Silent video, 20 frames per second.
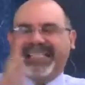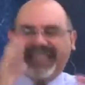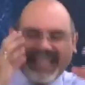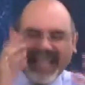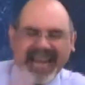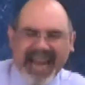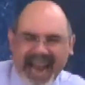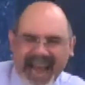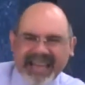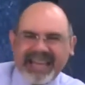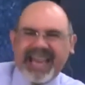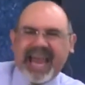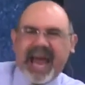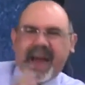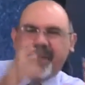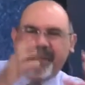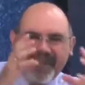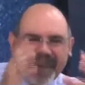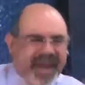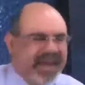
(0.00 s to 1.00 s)

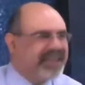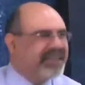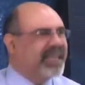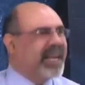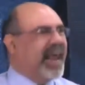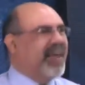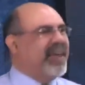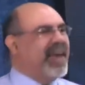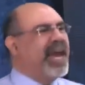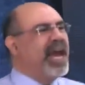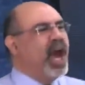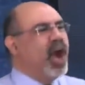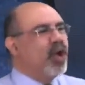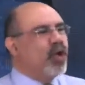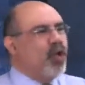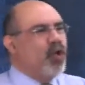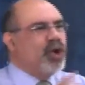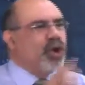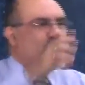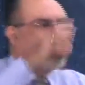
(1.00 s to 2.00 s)
extraña mezcla de
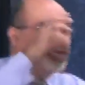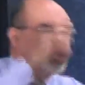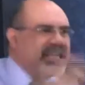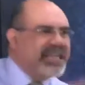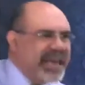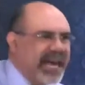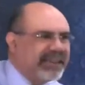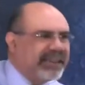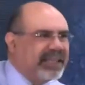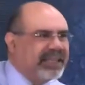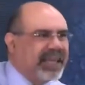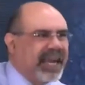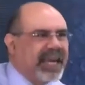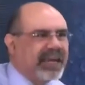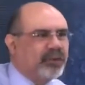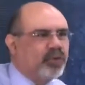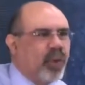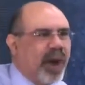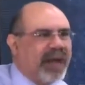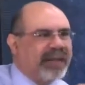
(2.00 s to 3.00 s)
curiosidad
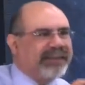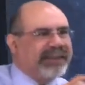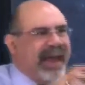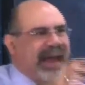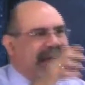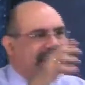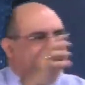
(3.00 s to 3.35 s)
intelectual,